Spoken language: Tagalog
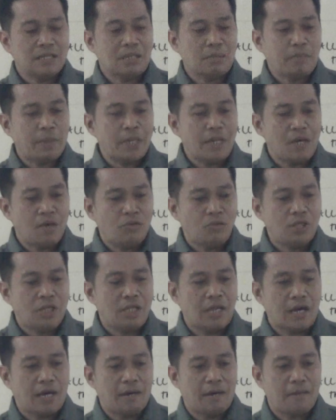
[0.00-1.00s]
sa panahon
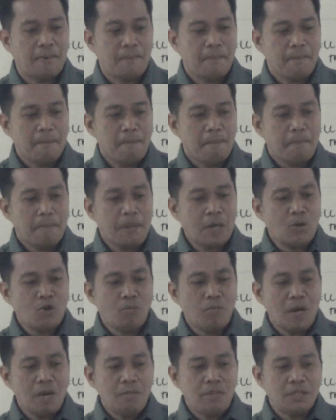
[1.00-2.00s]
nila, pag
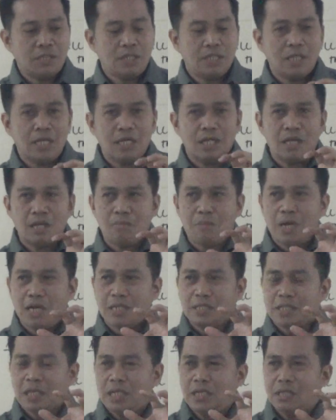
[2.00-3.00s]
gumamit sila ng
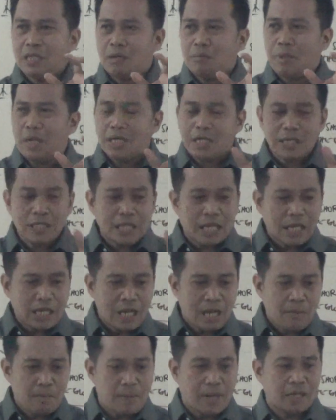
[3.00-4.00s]
mga salitang may
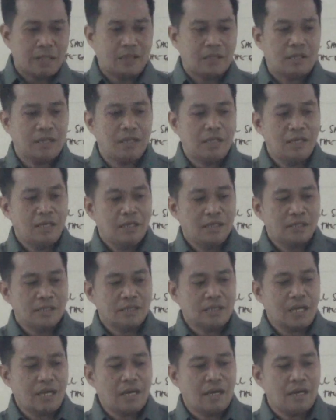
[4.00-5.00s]
kinalaman
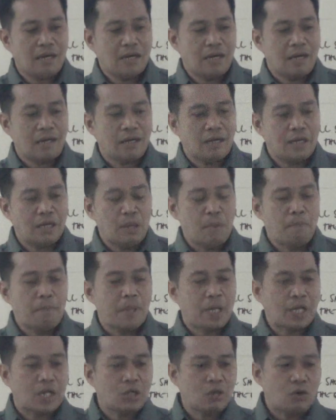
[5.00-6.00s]
sa
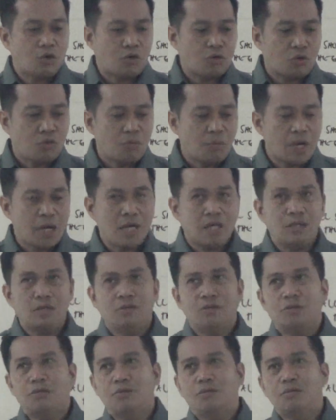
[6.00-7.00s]
Imperyong
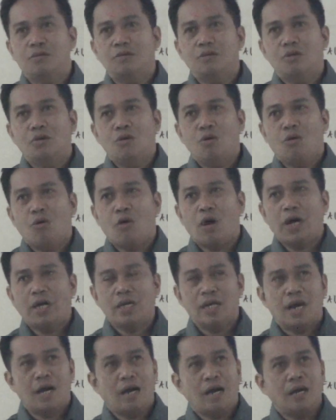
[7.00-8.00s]
Romano o
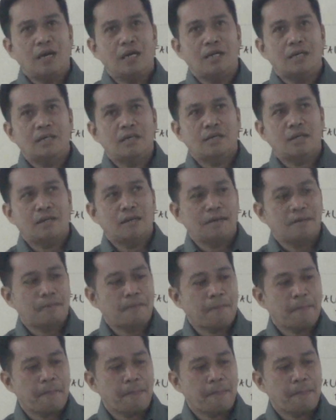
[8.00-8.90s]
kaya ay uh,